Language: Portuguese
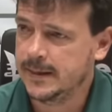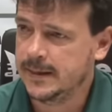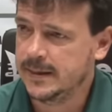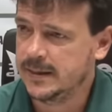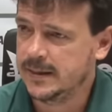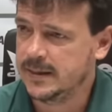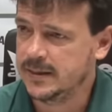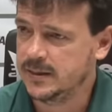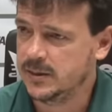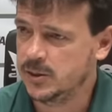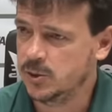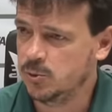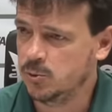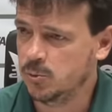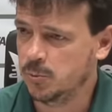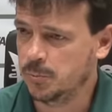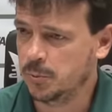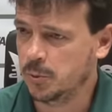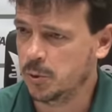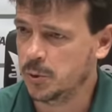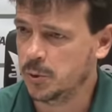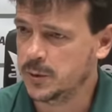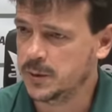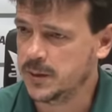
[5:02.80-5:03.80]
Existe um
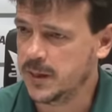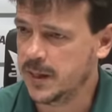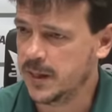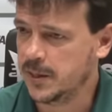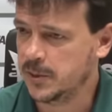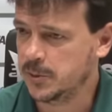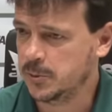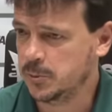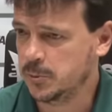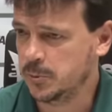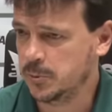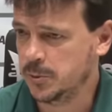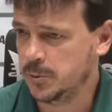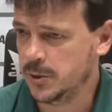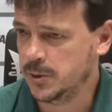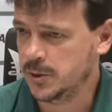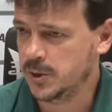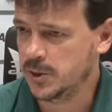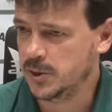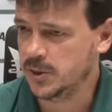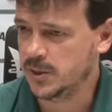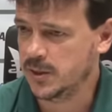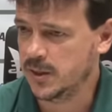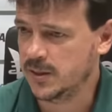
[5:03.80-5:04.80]
processo que a
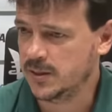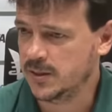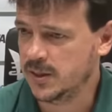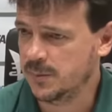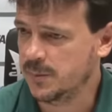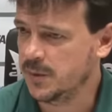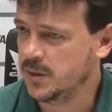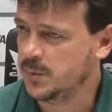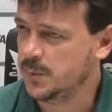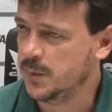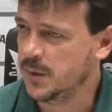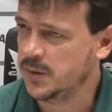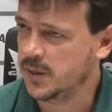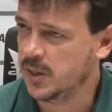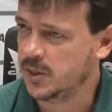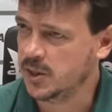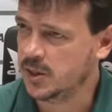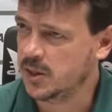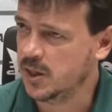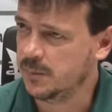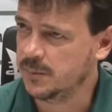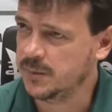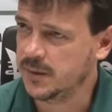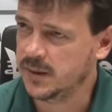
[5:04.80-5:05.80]
gente tem que saber respeitar
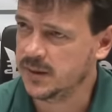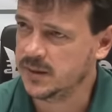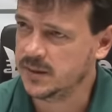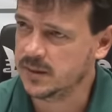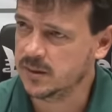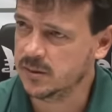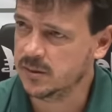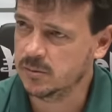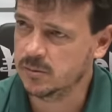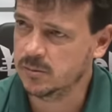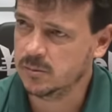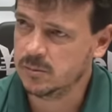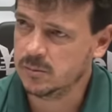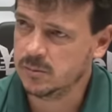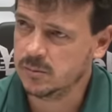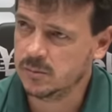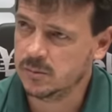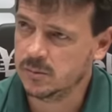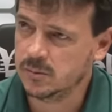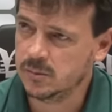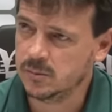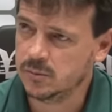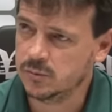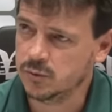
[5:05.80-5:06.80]
de adaptação,
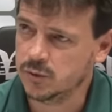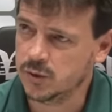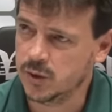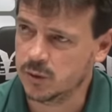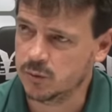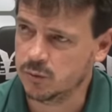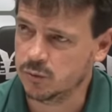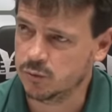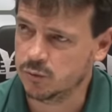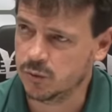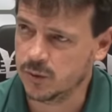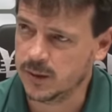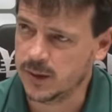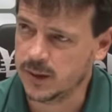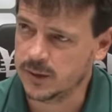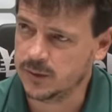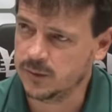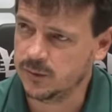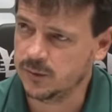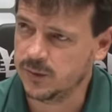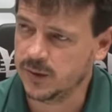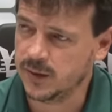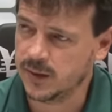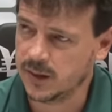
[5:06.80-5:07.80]
um jeito de jogar
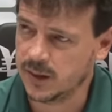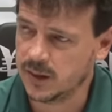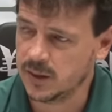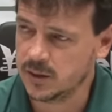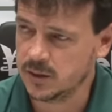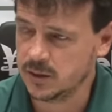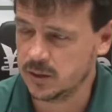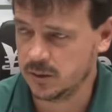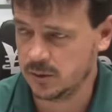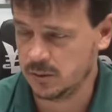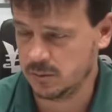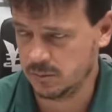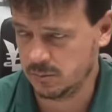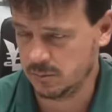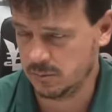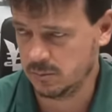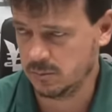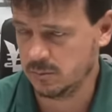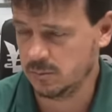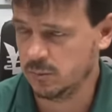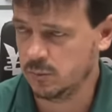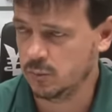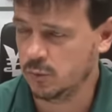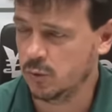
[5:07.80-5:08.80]
diferente
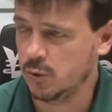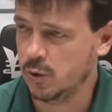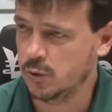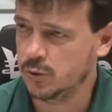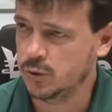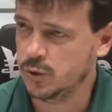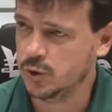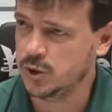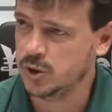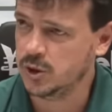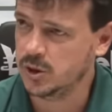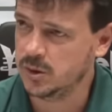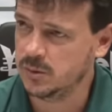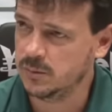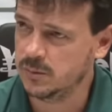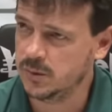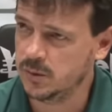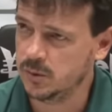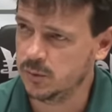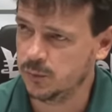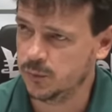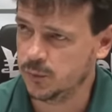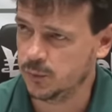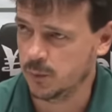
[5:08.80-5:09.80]
do nosso time
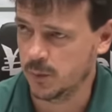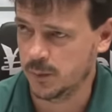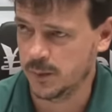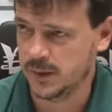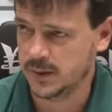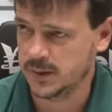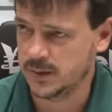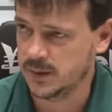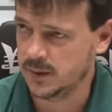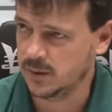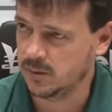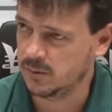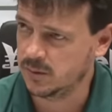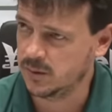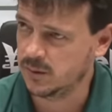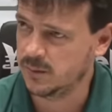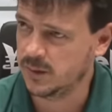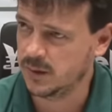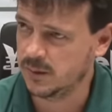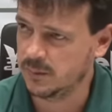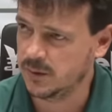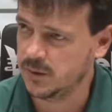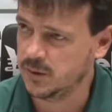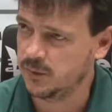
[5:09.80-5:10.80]
e o futebol brasileiro
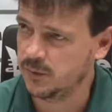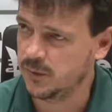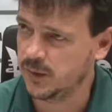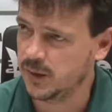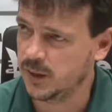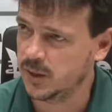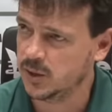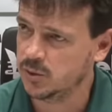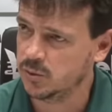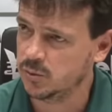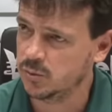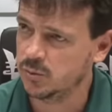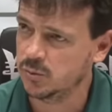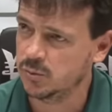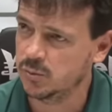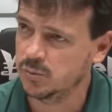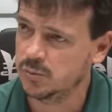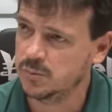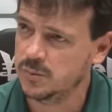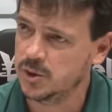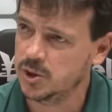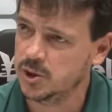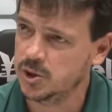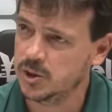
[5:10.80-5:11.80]
também é bem diferente do,
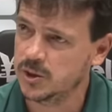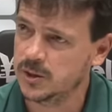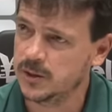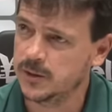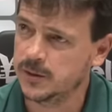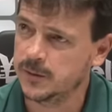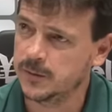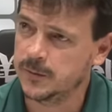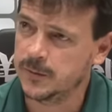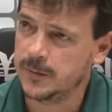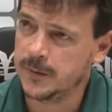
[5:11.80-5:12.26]
do mexicano.